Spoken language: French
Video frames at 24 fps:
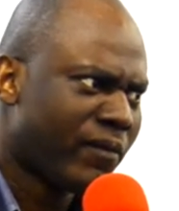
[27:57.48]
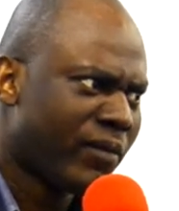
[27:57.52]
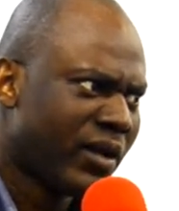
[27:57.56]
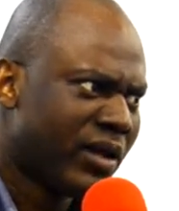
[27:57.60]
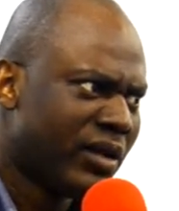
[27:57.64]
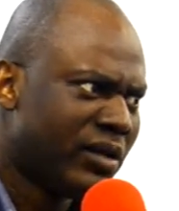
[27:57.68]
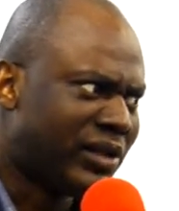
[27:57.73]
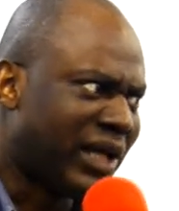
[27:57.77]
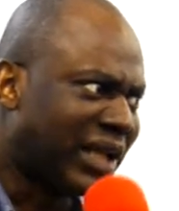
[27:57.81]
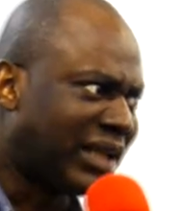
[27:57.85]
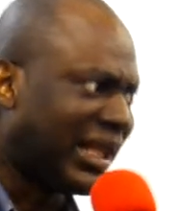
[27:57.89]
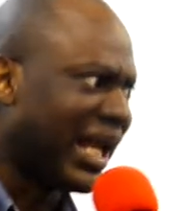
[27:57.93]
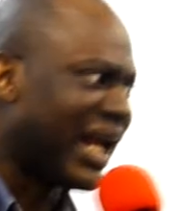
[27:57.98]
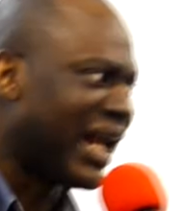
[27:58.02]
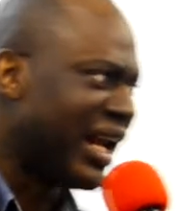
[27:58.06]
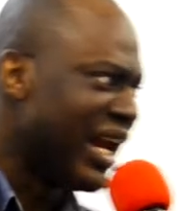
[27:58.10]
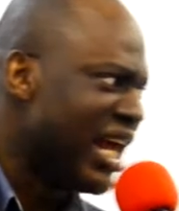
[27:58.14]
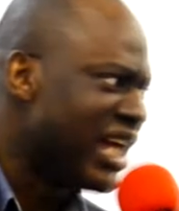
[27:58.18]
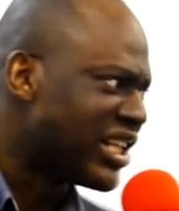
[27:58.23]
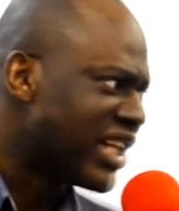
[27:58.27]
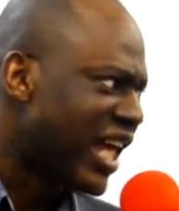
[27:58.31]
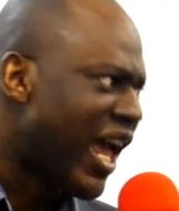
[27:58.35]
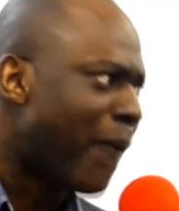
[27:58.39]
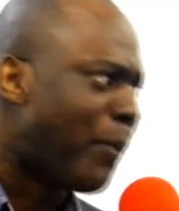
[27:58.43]
Cette
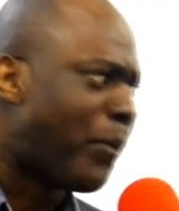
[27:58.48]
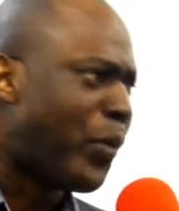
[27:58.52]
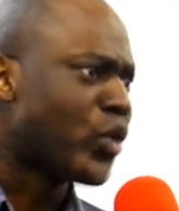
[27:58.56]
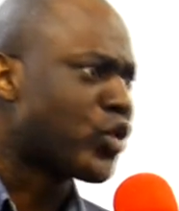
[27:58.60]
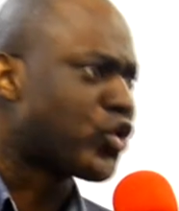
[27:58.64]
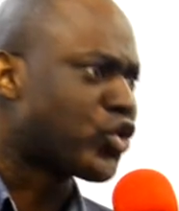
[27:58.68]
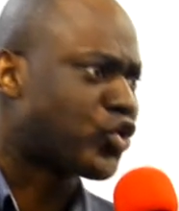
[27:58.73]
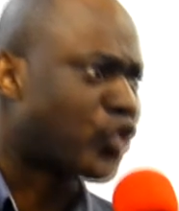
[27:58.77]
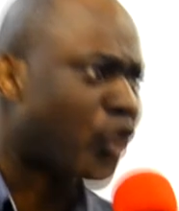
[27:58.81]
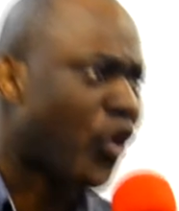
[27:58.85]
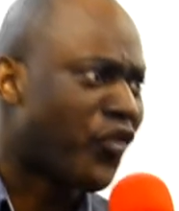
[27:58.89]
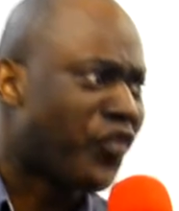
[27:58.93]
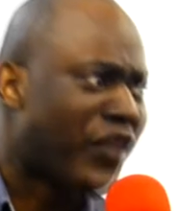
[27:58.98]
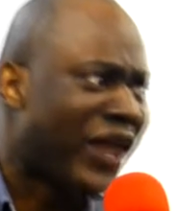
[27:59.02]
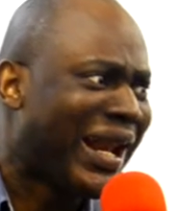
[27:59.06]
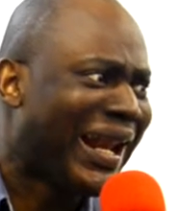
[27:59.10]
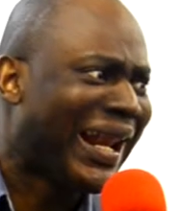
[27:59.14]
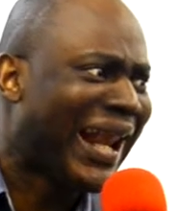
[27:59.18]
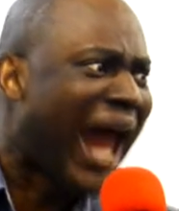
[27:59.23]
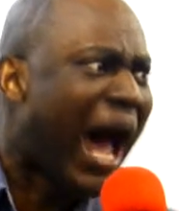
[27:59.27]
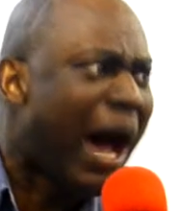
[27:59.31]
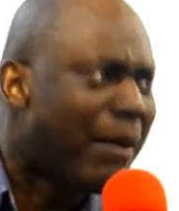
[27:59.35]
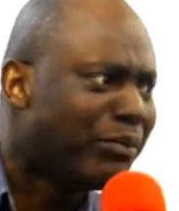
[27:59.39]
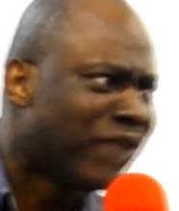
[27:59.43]
église est pour sauver
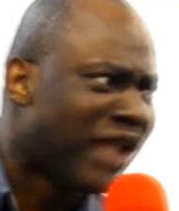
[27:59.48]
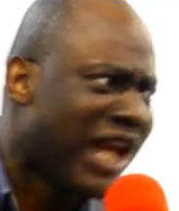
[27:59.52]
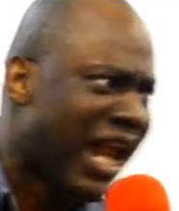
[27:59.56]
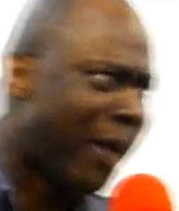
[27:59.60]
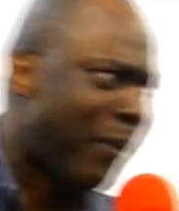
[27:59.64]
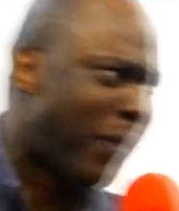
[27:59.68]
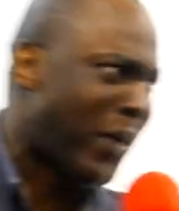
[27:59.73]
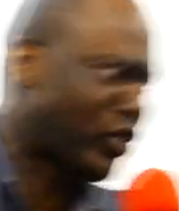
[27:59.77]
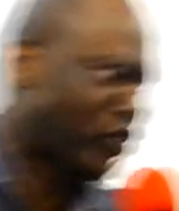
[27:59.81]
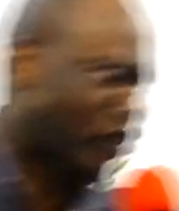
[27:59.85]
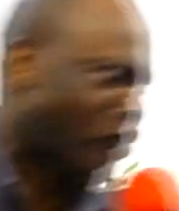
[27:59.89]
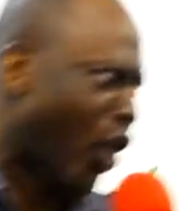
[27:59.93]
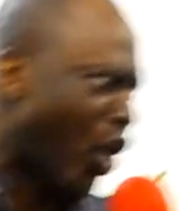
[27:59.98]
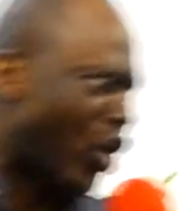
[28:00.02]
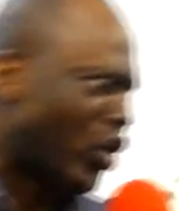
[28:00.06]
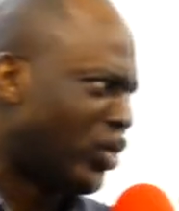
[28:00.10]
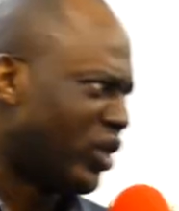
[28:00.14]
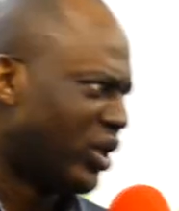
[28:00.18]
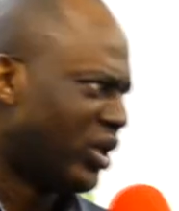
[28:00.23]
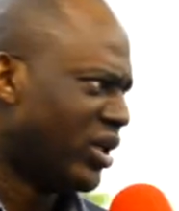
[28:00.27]
l'âme de la personne